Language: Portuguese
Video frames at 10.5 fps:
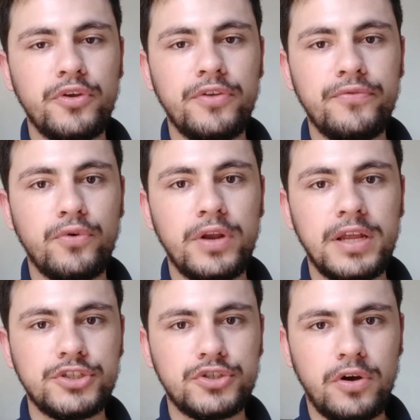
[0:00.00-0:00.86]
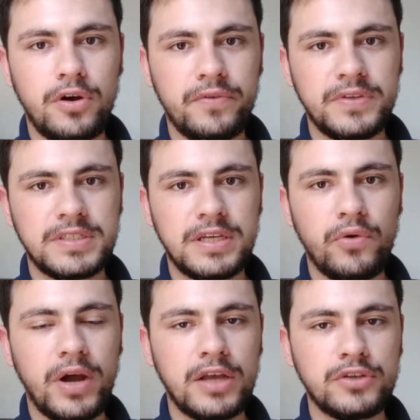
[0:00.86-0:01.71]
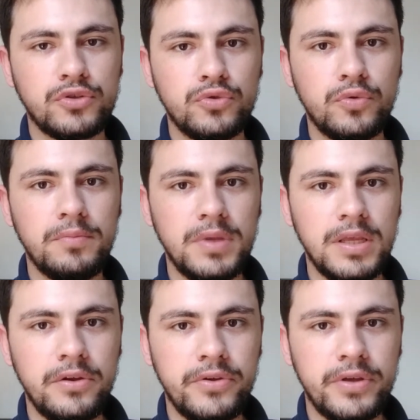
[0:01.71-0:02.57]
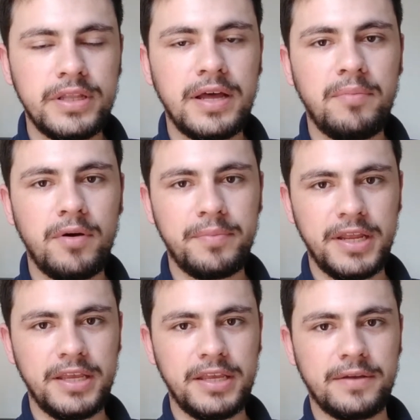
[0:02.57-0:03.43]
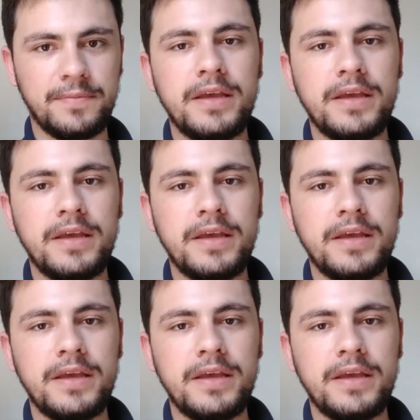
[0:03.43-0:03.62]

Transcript: em folhas jovens, que é o caso do milho e da abobrinha.